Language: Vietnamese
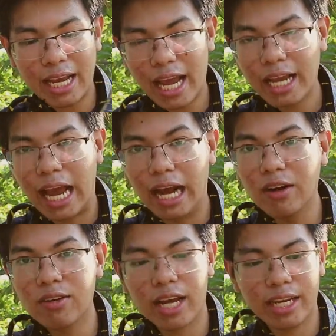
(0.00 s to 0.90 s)
hình thái khác
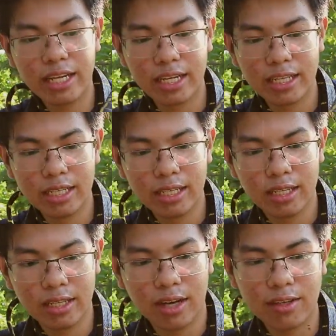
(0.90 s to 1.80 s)
hẳn con này
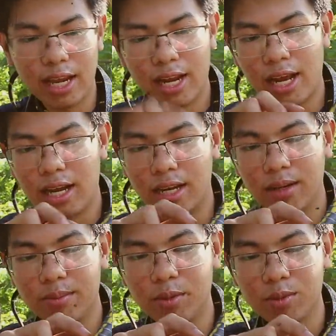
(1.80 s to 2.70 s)
con này
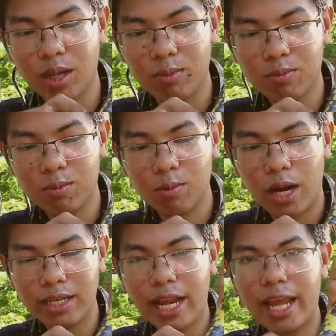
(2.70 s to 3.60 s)
là một sọc
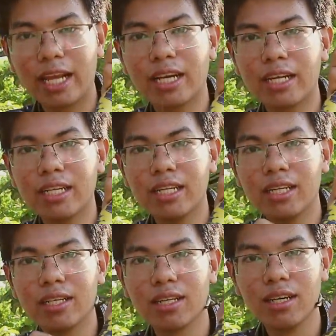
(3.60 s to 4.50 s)
khoanh đen
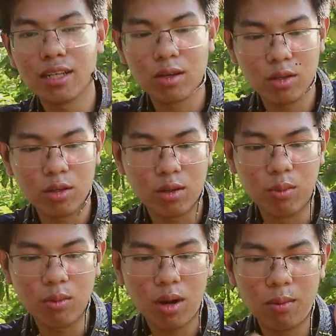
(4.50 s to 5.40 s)
nữa cũng,
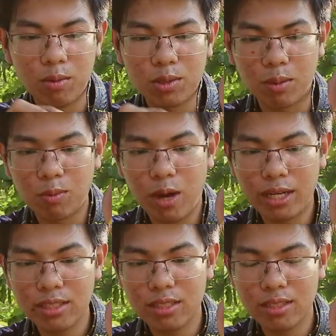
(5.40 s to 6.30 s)
cũng có một sọc
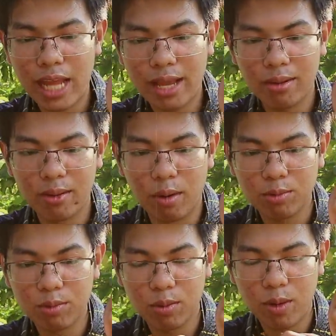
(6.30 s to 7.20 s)
khoanh đen
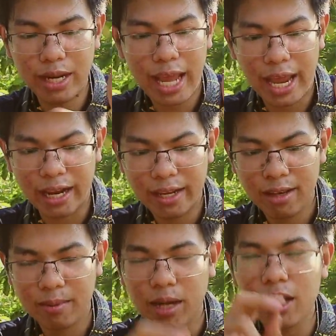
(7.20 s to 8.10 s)
và một một khoanh vàng
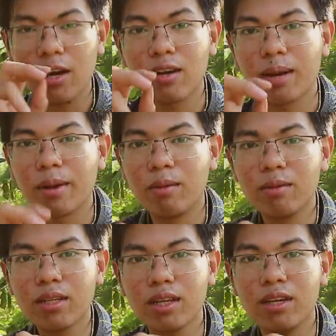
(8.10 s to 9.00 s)
nhưng mà cái con cạp
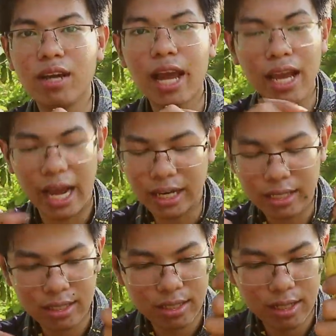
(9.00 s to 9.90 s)
nông á, thì nó khác
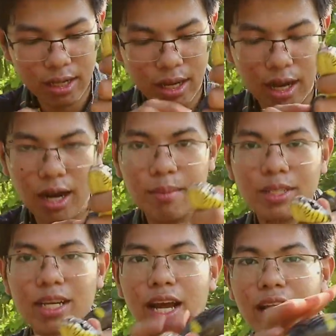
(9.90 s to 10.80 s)
hẳn
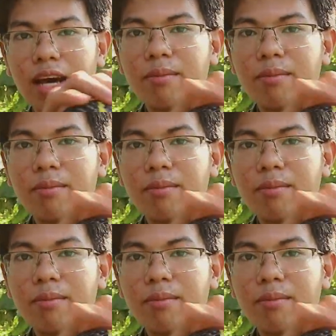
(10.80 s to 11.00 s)
à, mình sẽ